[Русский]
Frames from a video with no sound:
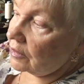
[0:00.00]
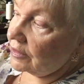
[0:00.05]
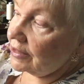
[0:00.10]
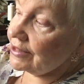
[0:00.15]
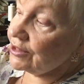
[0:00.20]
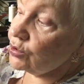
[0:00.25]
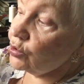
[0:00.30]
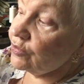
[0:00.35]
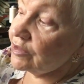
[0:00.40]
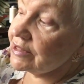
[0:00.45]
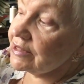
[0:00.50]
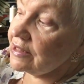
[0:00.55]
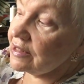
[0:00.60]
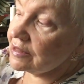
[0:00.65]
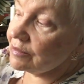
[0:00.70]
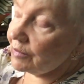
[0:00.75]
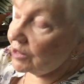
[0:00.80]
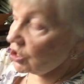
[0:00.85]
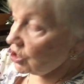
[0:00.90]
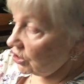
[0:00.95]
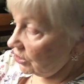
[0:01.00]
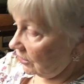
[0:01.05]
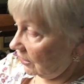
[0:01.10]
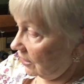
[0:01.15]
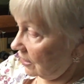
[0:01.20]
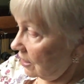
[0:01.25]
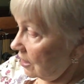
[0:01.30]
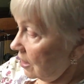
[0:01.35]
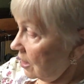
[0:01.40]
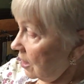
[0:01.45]
если у вас есть
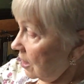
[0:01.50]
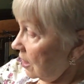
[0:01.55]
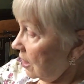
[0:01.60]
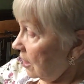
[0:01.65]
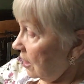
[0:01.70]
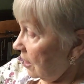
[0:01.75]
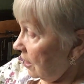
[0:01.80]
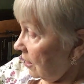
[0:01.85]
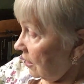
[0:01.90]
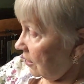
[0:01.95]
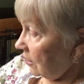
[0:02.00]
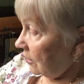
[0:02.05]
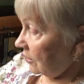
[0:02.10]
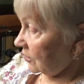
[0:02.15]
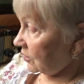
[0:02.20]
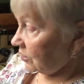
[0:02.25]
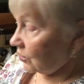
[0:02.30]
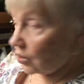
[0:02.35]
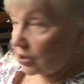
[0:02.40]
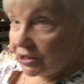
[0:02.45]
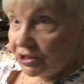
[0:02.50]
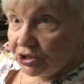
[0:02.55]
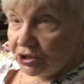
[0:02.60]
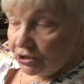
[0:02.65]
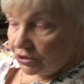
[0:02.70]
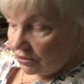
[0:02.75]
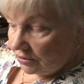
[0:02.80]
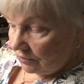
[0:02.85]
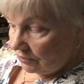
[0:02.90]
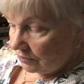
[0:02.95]
машинка,
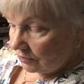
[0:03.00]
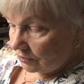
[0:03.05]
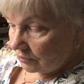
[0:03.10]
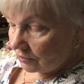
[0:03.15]
строчите,